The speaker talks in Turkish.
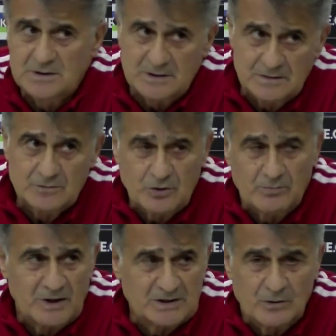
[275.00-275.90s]
Ki
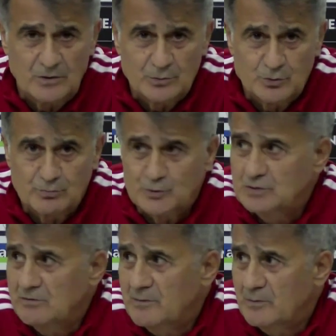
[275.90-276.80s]
son maçta öyle
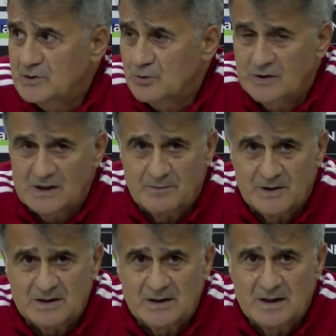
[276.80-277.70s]
düşünmüştüm ama maç
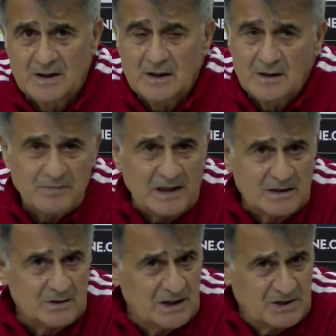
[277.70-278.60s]
oynayamadık.
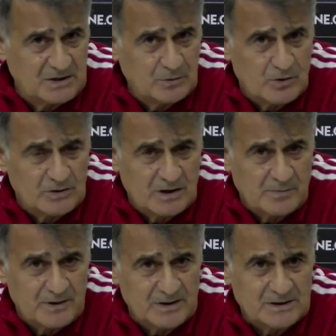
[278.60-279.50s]
Belki değişiklik orada
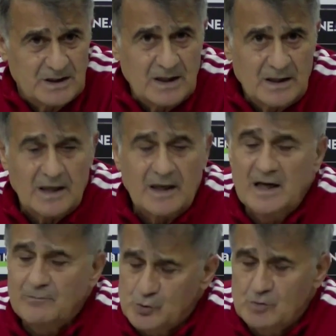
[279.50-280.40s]
yaparız. Yani
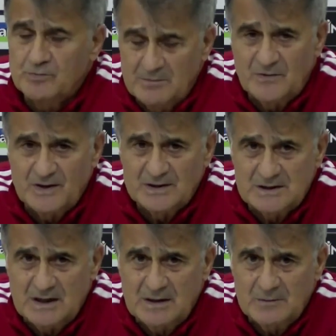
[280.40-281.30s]
hem hücumda hem
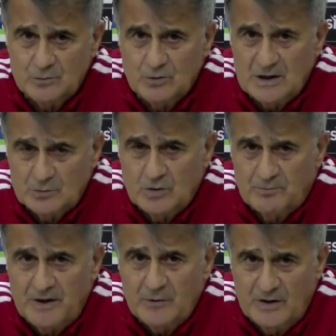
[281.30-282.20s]
defansta duran
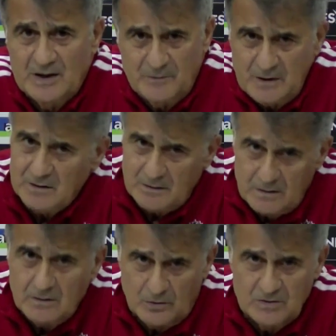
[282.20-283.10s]
toplar önemli.
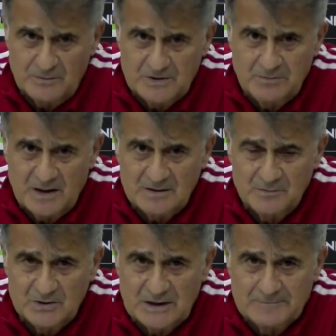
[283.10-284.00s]
O da bizim
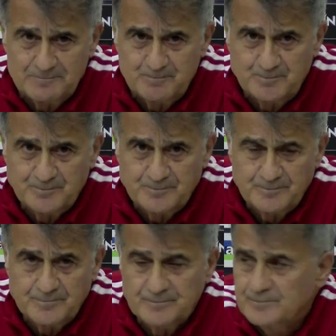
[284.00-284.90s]
aklımızda.
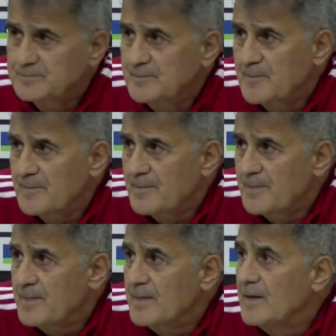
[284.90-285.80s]
Başka
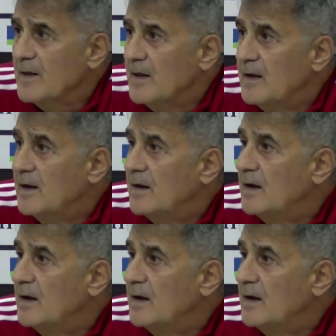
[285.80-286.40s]
sorusu olan var mı?